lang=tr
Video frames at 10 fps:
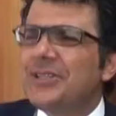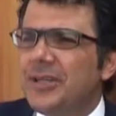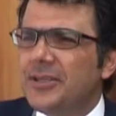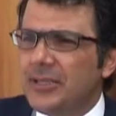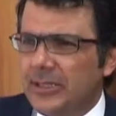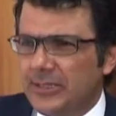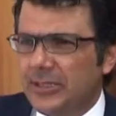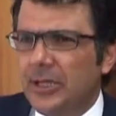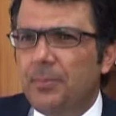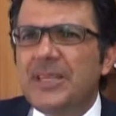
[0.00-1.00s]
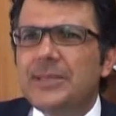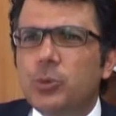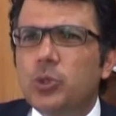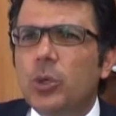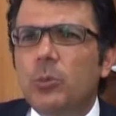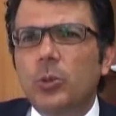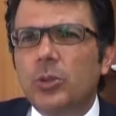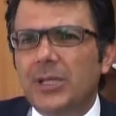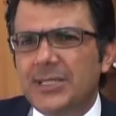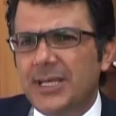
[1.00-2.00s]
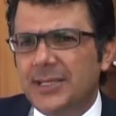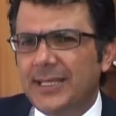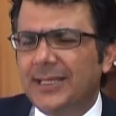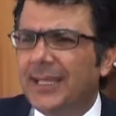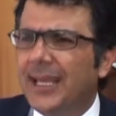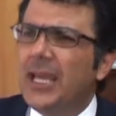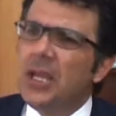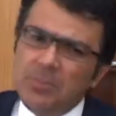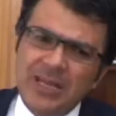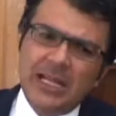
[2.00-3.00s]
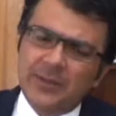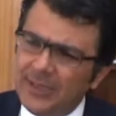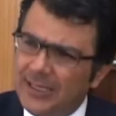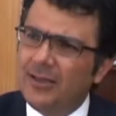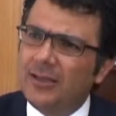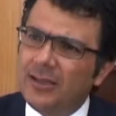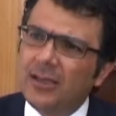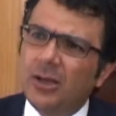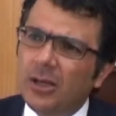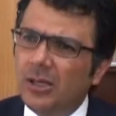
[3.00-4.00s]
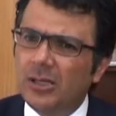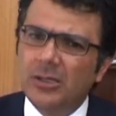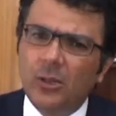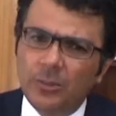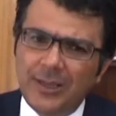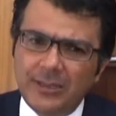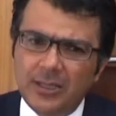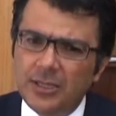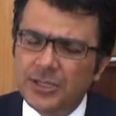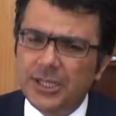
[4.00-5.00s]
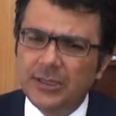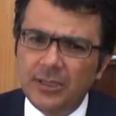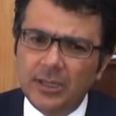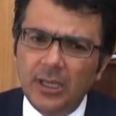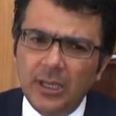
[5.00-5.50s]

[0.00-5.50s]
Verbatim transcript: meselesi sorumluluk aslında. Meselesi. Biz bu sorumlulukla siyasette şey milletvekili e, olmayı tercih ettik.